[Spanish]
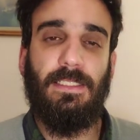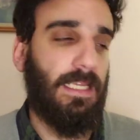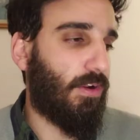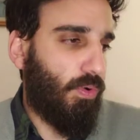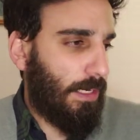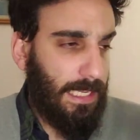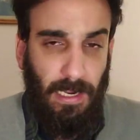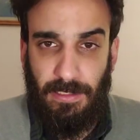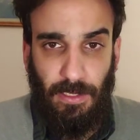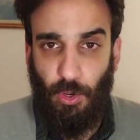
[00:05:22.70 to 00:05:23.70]
sea con
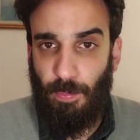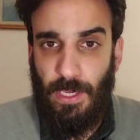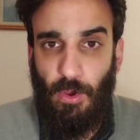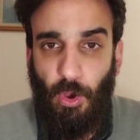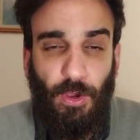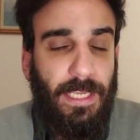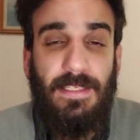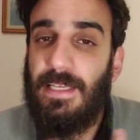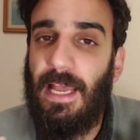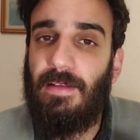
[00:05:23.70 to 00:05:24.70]
cualquiera, sea conmigo, con
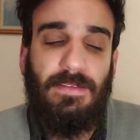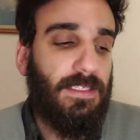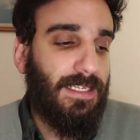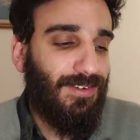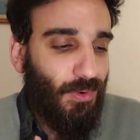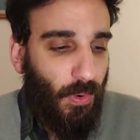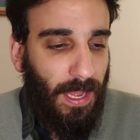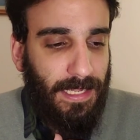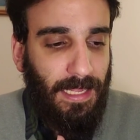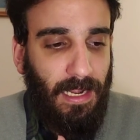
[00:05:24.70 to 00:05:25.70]
quien sea. Si no
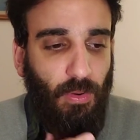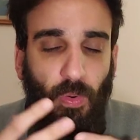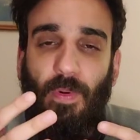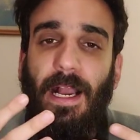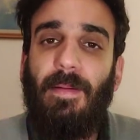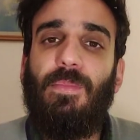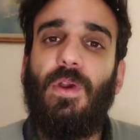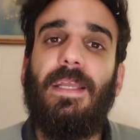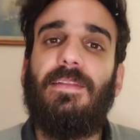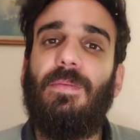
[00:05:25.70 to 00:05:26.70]
hay algún
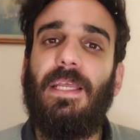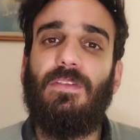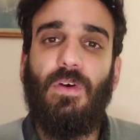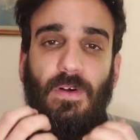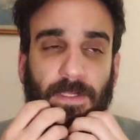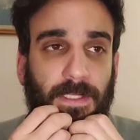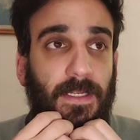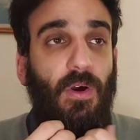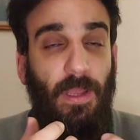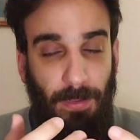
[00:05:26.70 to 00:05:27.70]
cambio que esté viendo,
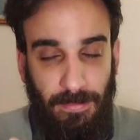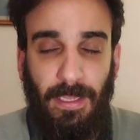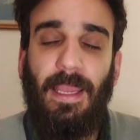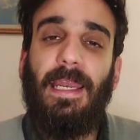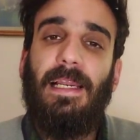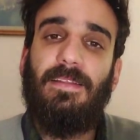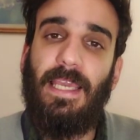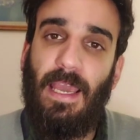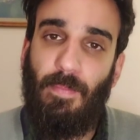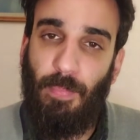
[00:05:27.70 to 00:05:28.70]
obviamente en el
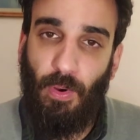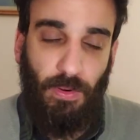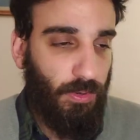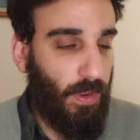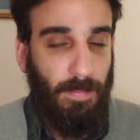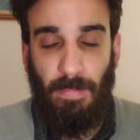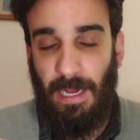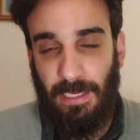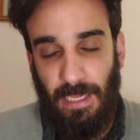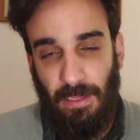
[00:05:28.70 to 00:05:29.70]
tiempo no es
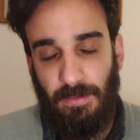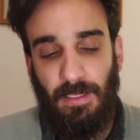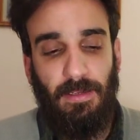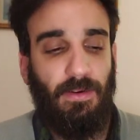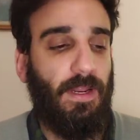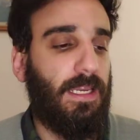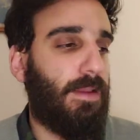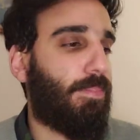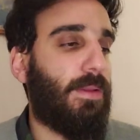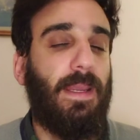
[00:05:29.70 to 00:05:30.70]
magia, no es
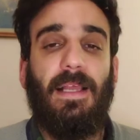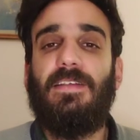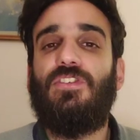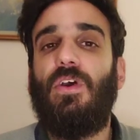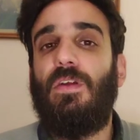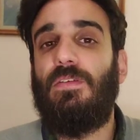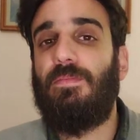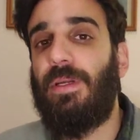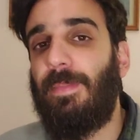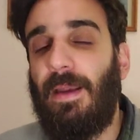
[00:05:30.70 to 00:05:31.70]
que primera sesión,
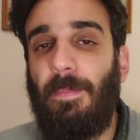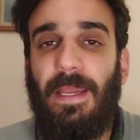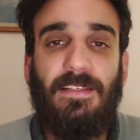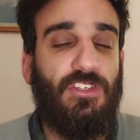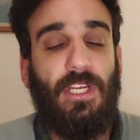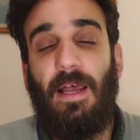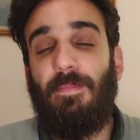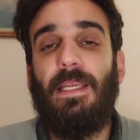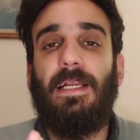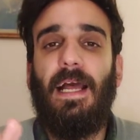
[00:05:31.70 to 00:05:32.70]
primer mes, ya
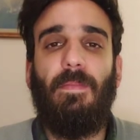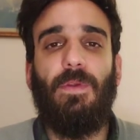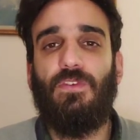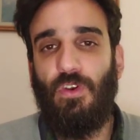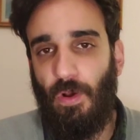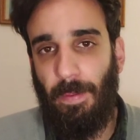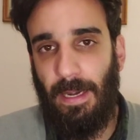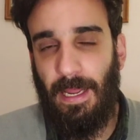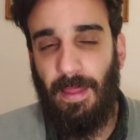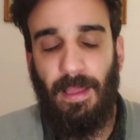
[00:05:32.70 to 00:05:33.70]
mil cambios, no, para
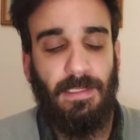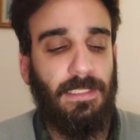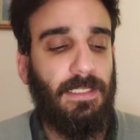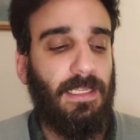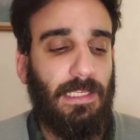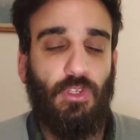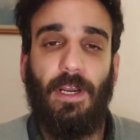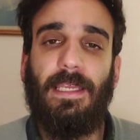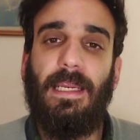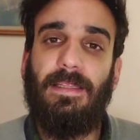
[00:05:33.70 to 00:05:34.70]
nada. Eso
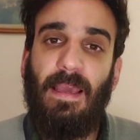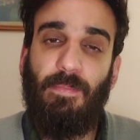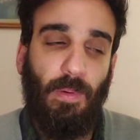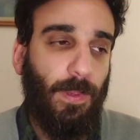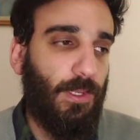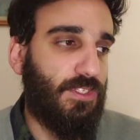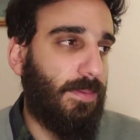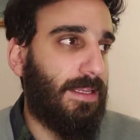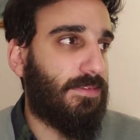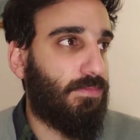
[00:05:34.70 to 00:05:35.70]
requiere tiempo, pero si
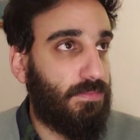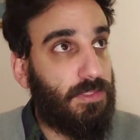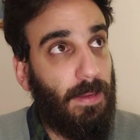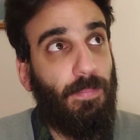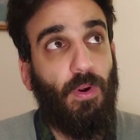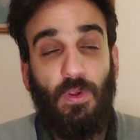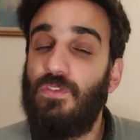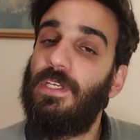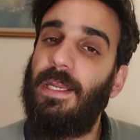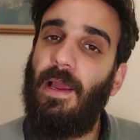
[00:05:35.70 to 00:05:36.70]
vas un tiempo
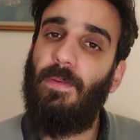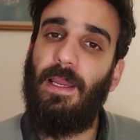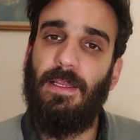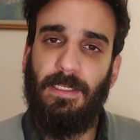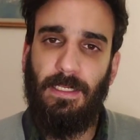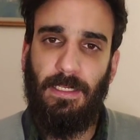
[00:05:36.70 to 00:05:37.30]
considerable